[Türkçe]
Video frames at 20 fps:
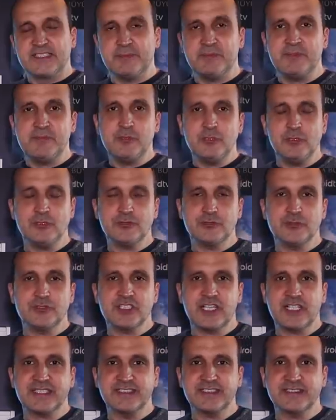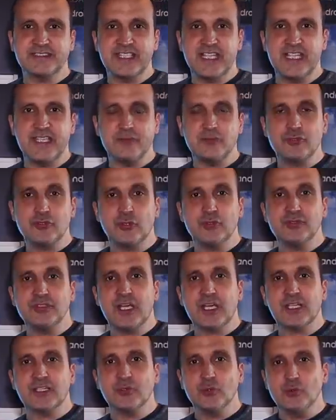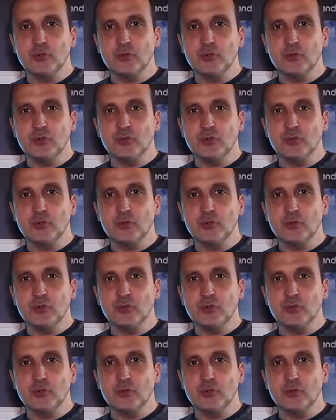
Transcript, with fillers: Tabi biliyorsunuz artık televizyonlarda